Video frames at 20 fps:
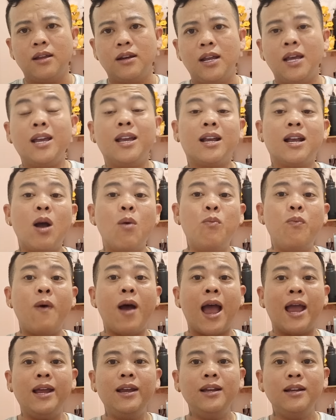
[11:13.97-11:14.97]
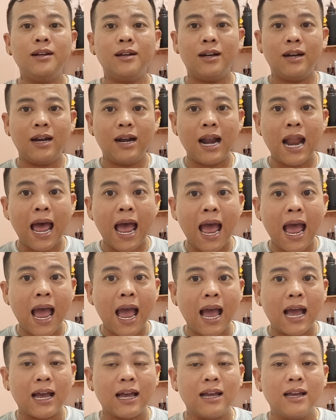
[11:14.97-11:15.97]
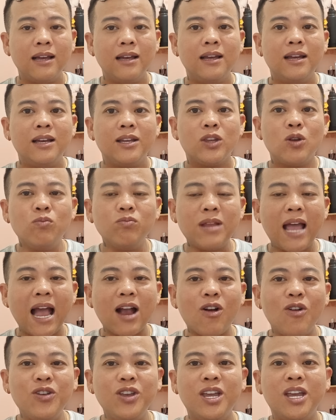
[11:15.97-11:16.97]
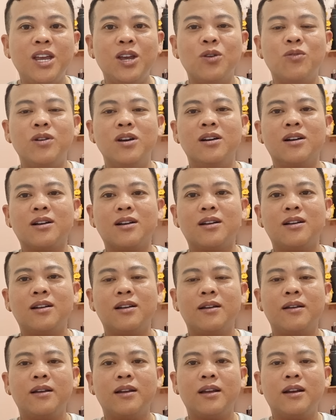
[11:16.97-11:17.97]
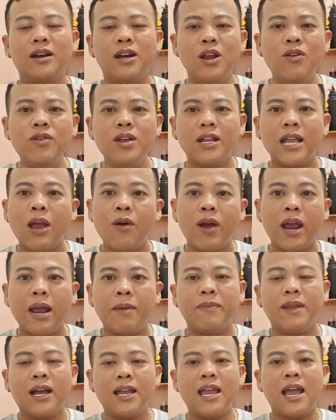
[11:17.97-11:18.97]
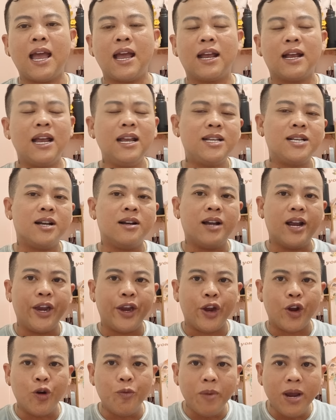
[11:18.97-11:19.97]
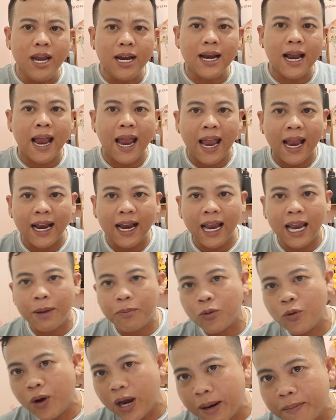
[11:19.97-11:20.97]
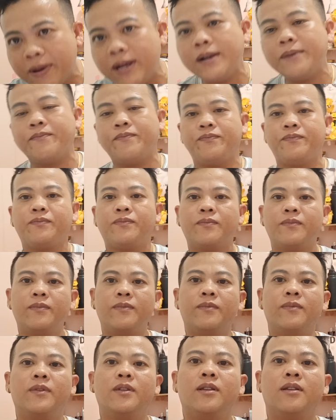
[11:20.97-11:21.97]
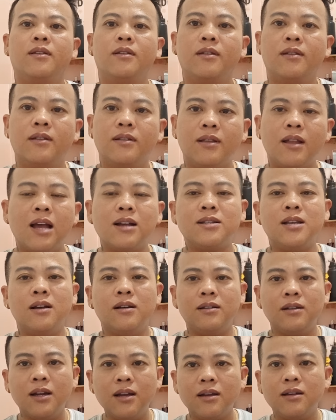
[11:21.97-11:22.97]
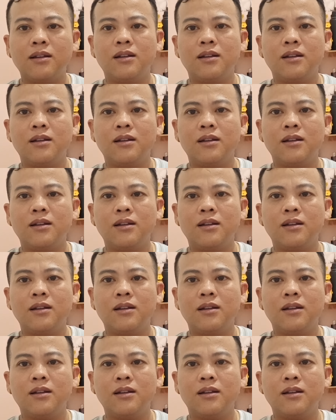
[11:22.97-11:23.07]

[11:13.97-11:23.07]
thì không phải là chúng ta có nhiều được nếu như theo em nha cả nhà cái sự hiểu biết hạn hẹp của em á thật sự